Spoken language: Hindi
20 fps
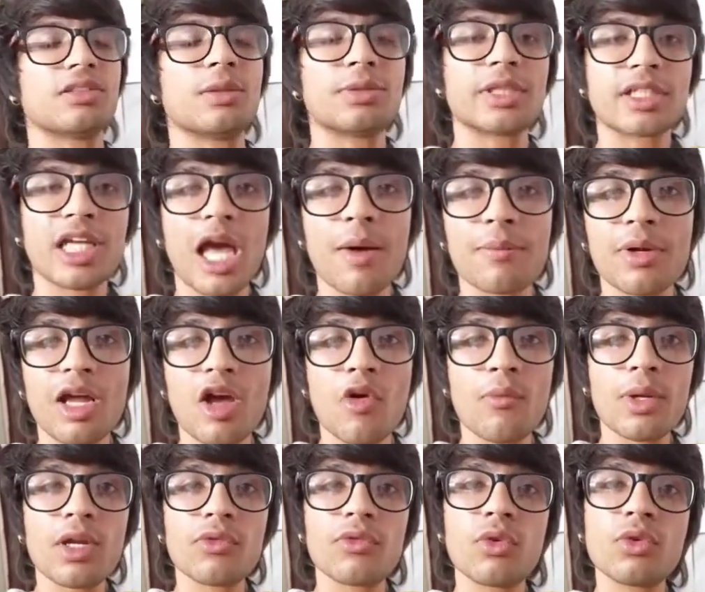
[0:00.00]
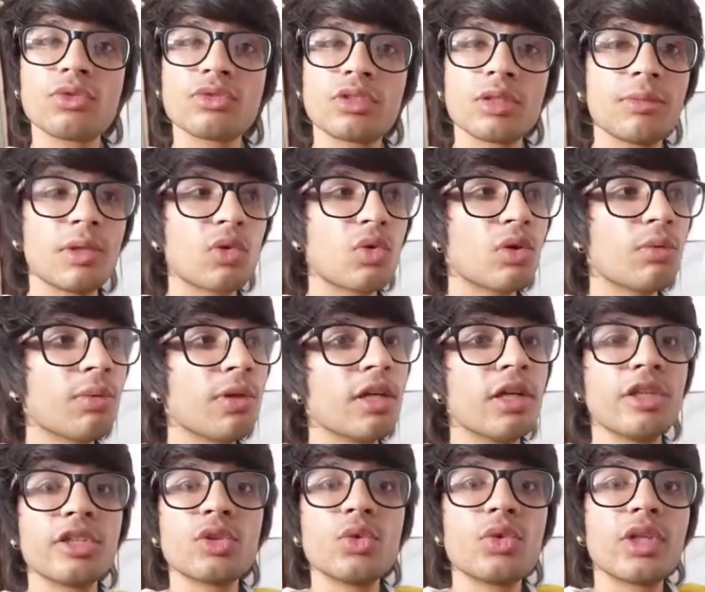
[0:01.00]
जब से कैमरा आया मैंने फ़ोन से बिल्कुल भी
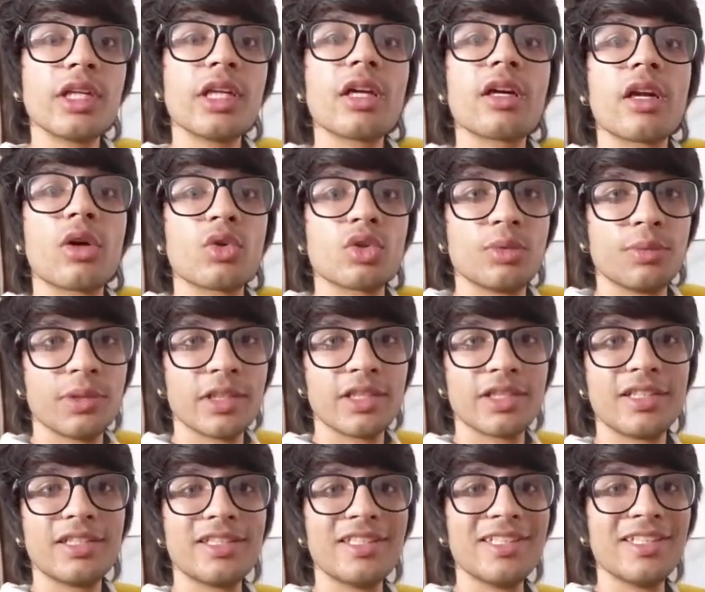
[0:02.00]
शूट ही नहीं करा कुछ भी